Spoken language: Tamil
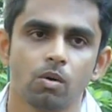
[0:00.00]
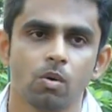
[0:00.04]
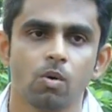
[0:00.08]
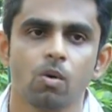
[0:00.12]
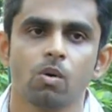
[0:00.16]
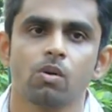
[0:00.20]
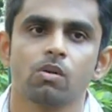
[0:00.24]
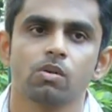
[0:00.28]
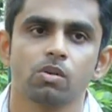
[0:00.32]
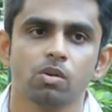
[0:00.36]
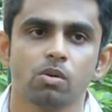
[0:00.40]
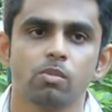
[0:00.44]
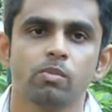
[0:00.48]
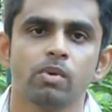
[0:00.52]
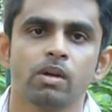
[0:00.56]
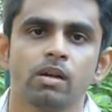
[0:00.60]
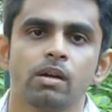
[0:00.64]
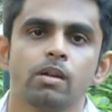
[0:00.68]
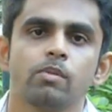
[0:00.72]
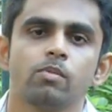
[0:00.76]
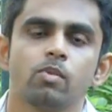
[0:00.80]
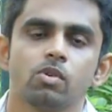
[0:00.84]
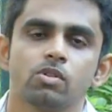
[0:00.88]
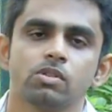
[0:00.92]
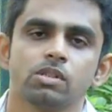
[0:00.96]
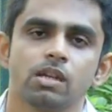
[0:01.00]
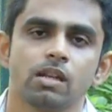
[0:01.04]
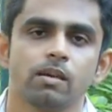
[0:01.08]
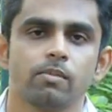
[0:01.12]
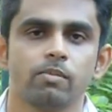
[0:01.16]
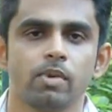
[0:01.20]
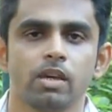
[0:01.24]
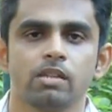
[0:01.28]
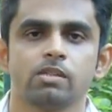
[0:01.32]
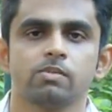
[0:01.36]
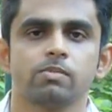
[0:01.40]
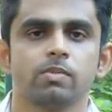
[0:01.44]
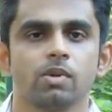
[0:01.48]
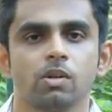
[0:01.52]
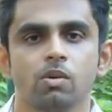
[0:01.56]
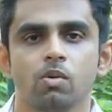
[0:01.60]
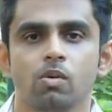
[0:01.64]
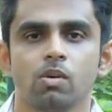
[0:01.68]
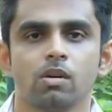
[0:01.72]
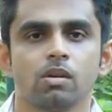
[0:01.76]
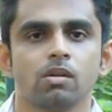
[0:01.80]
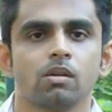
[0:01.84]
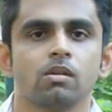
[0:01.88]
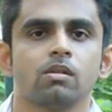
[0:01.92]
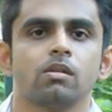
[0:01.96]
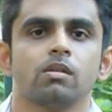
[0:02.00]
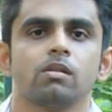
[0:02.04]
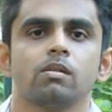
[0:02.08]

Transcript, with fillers: கோர் ஹியூமன் இமோஷனாக பேஸ் பண்ணி ஒரு